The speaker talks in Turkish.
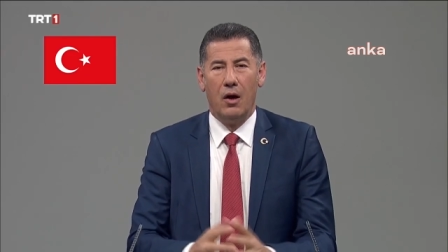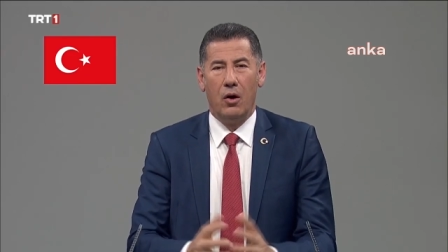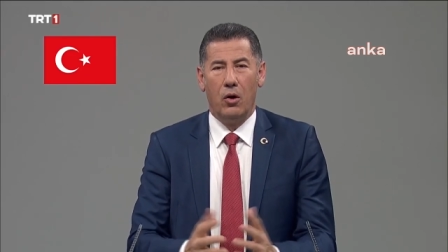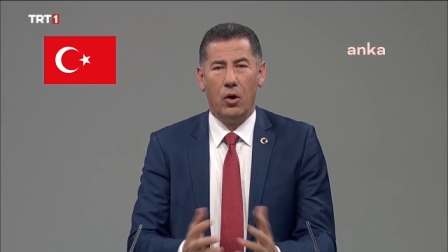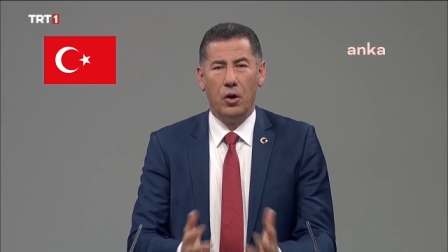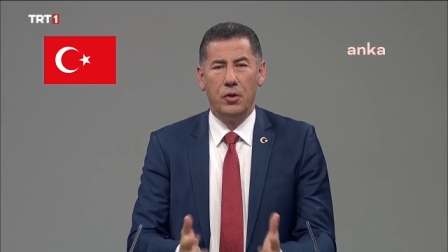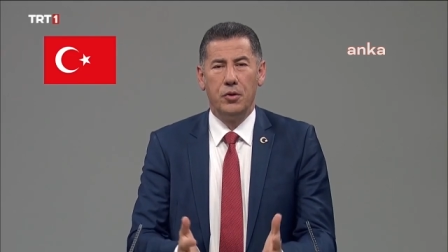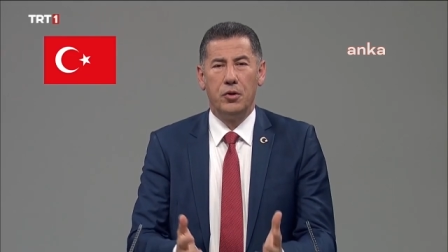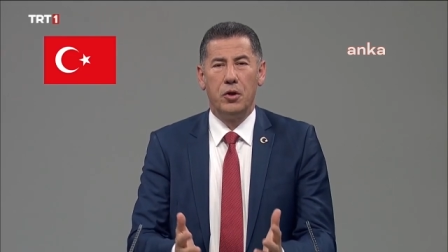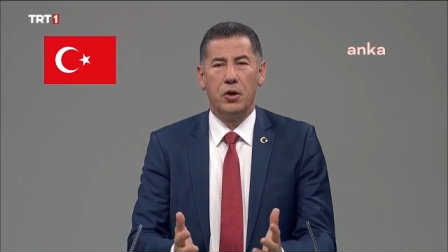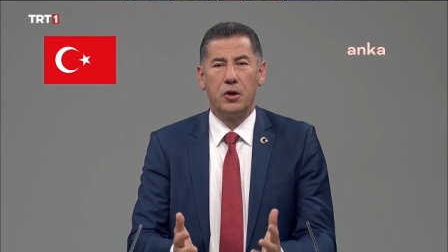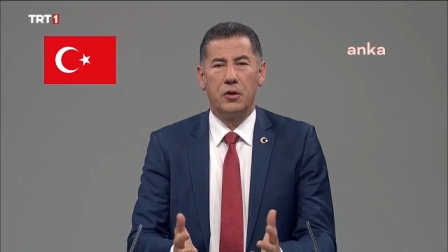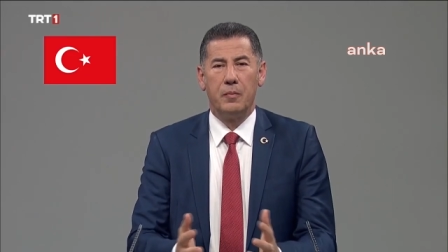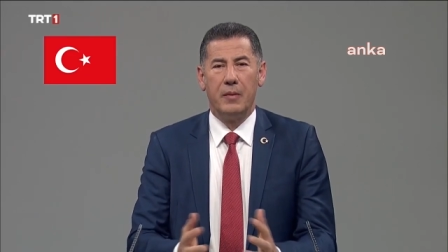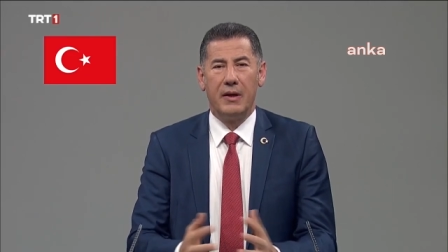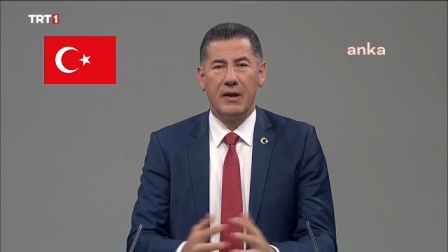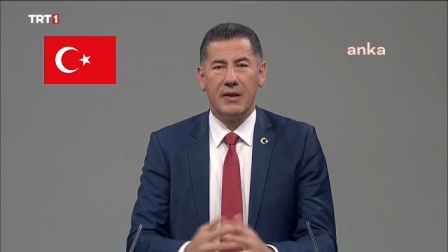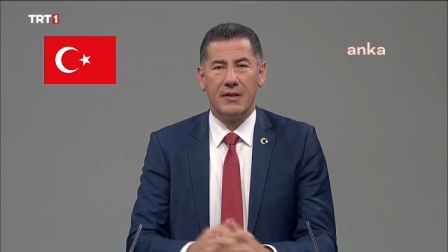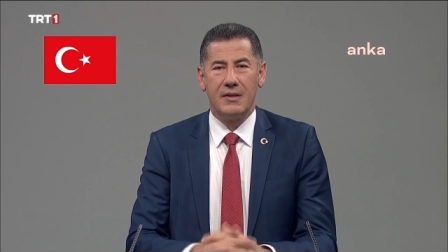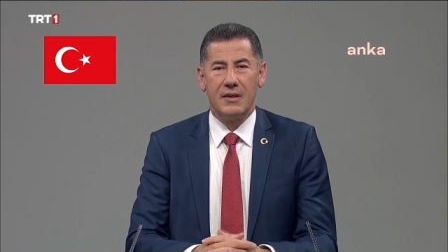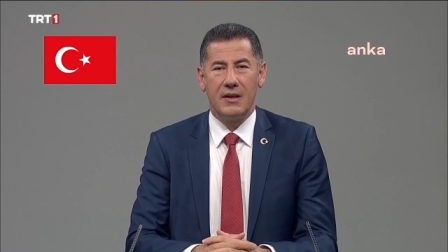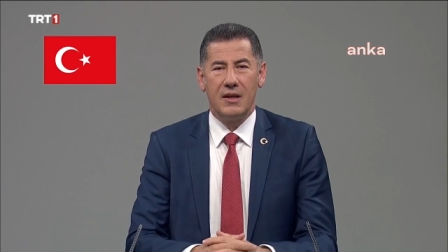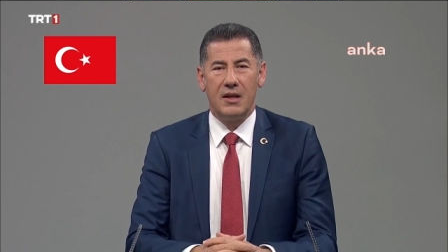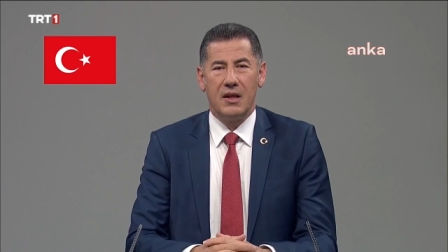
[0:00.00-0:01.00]
14
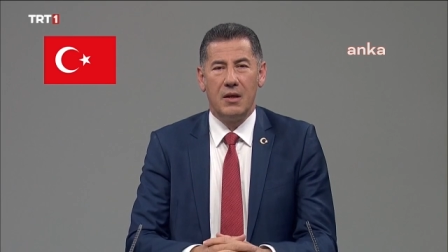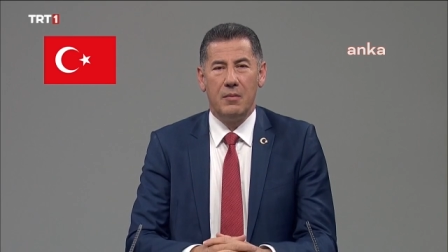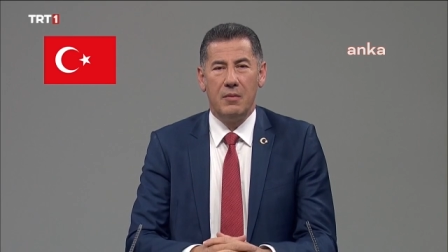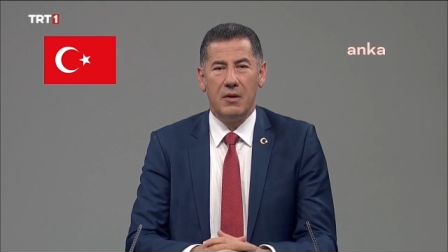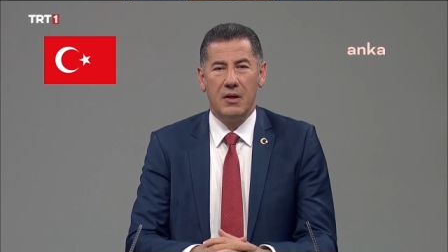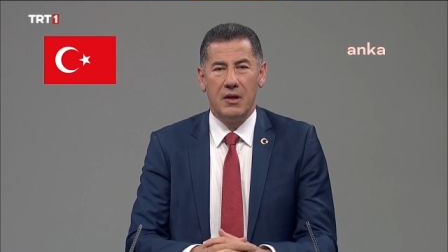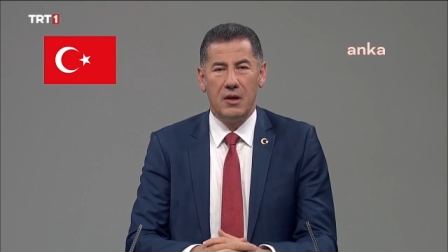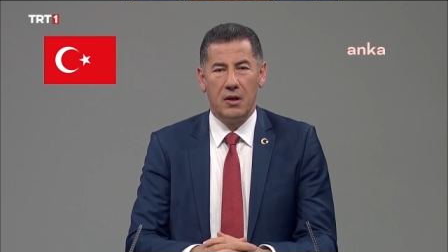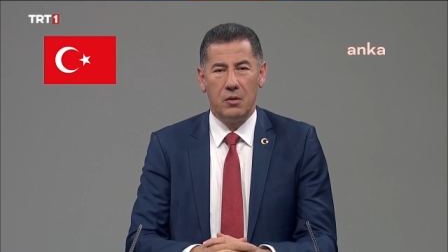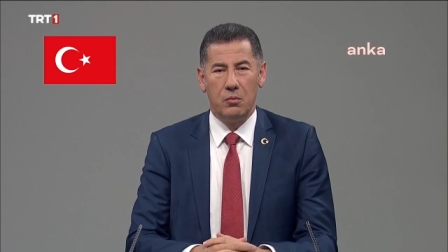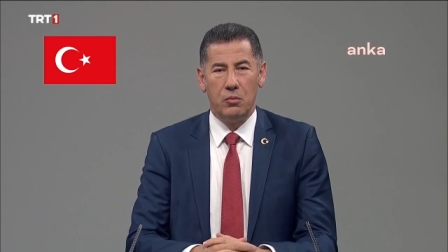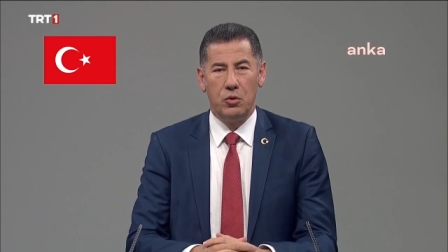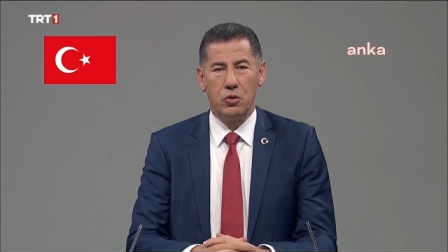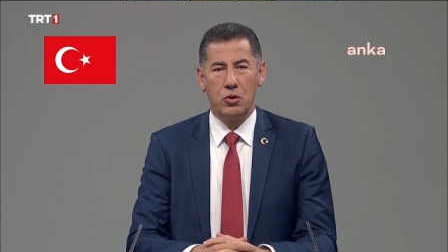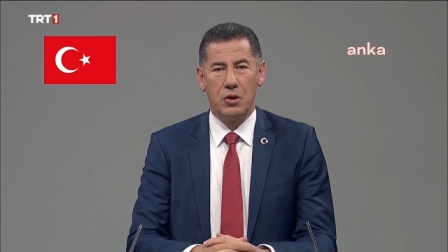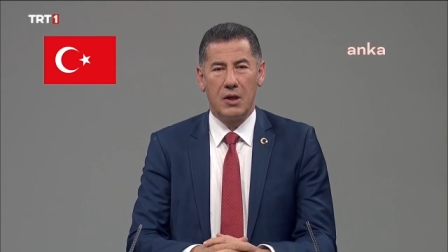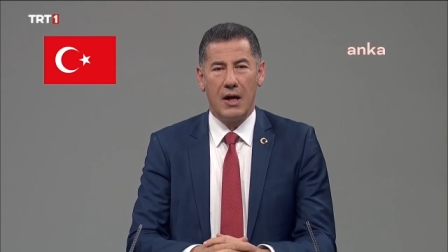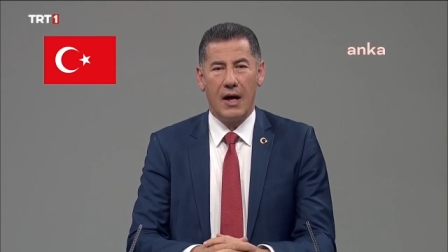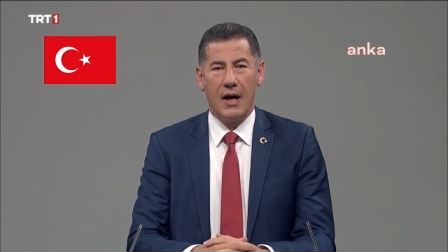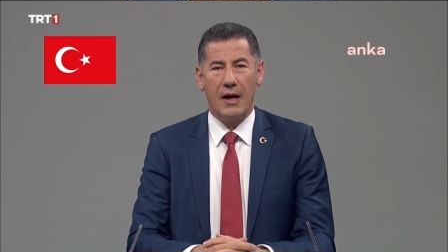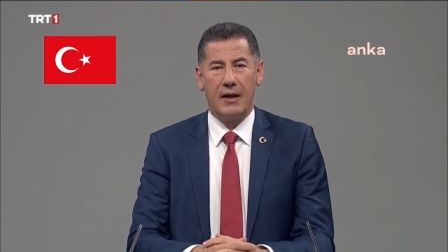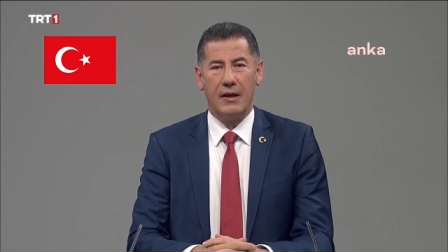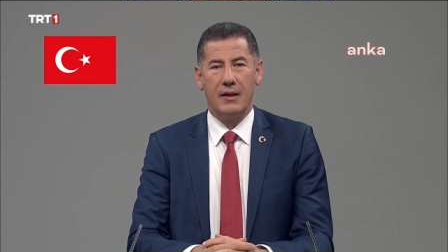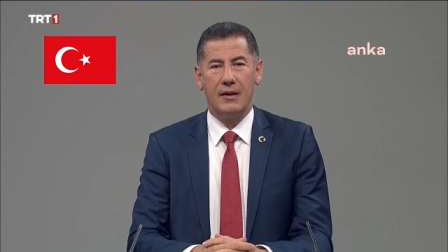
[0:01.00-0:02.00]
Mayıs 2023
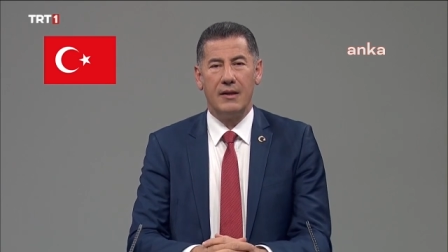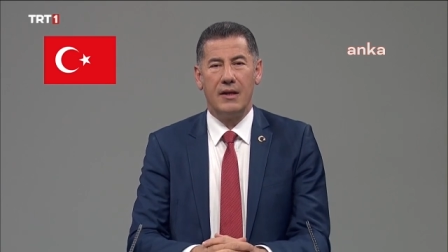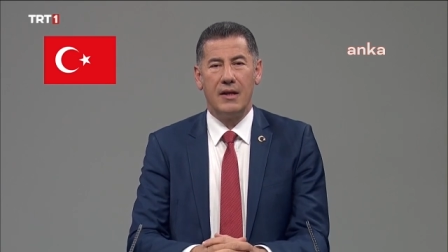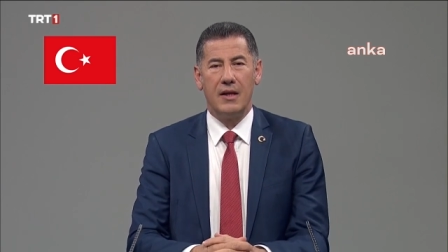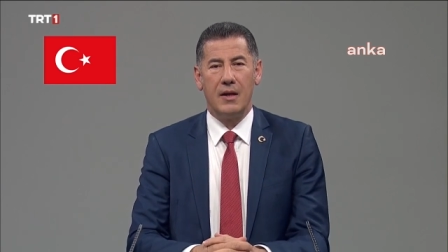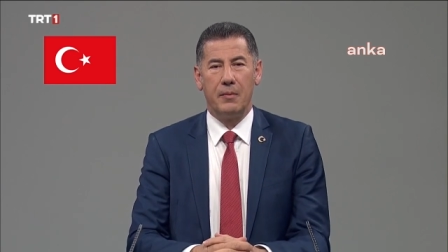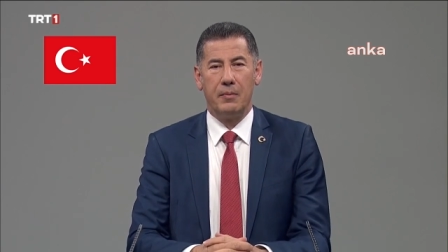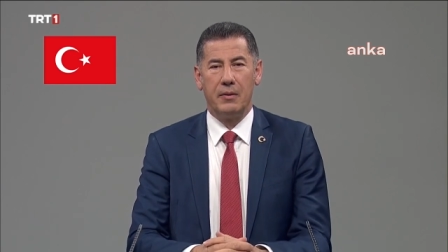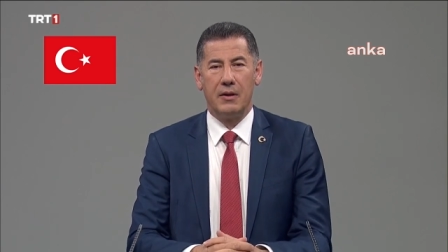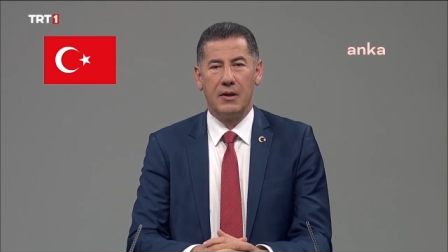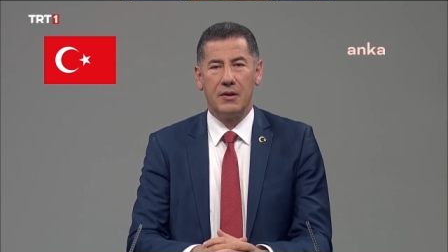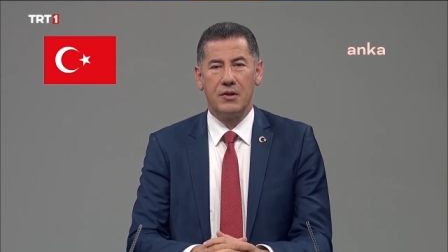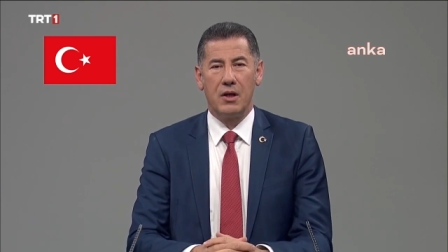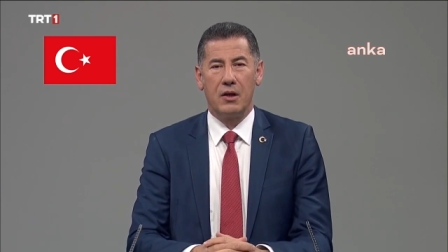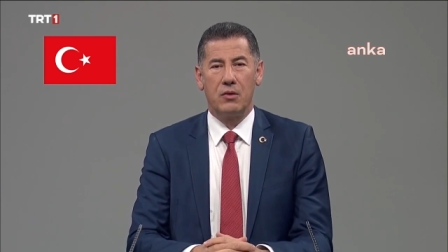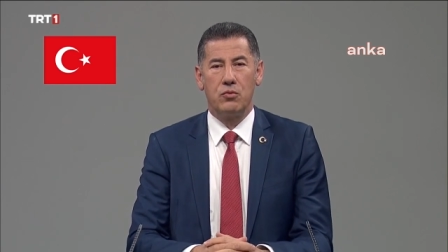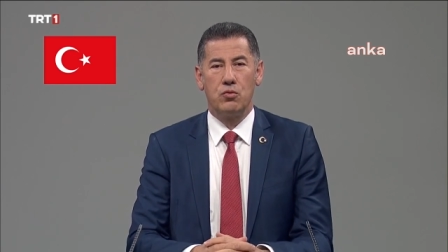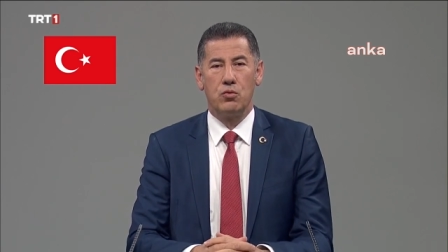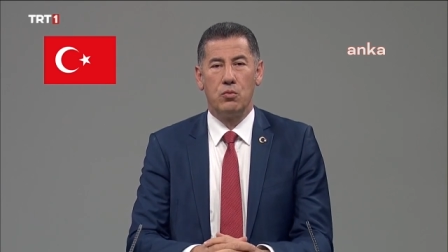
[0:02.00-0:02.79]
tarihinde yapılacak